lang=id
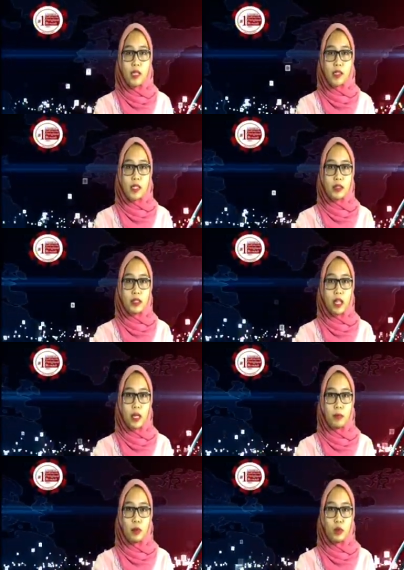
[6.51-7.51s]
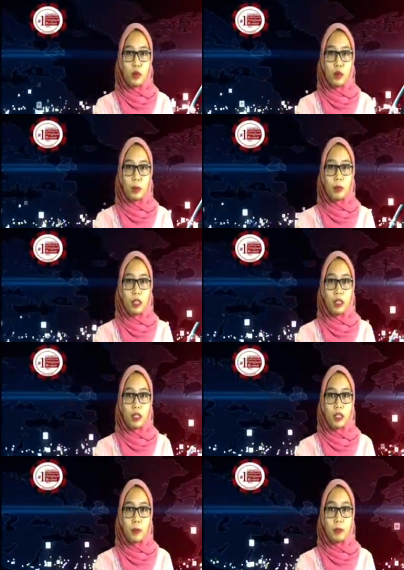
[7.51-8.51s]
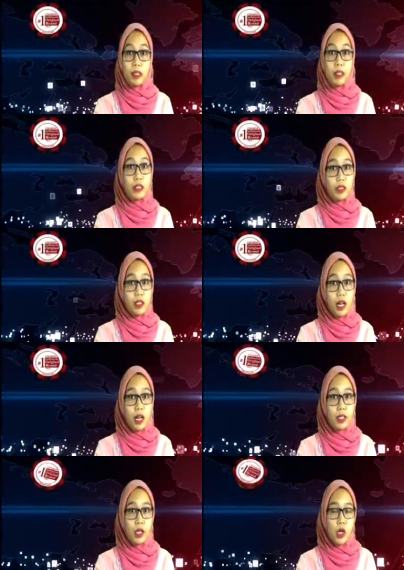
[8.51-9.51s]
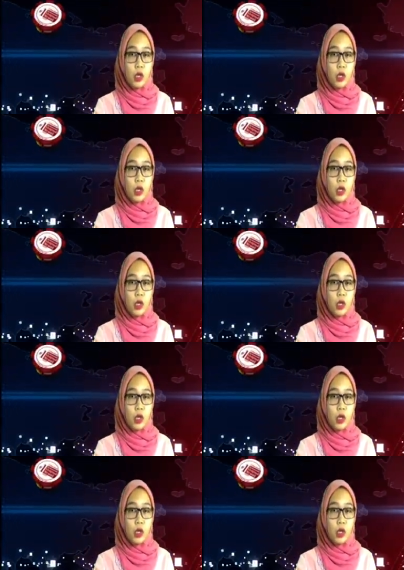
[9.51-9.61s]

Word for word: saat tengah menunggu pembeli di pinggir jalan.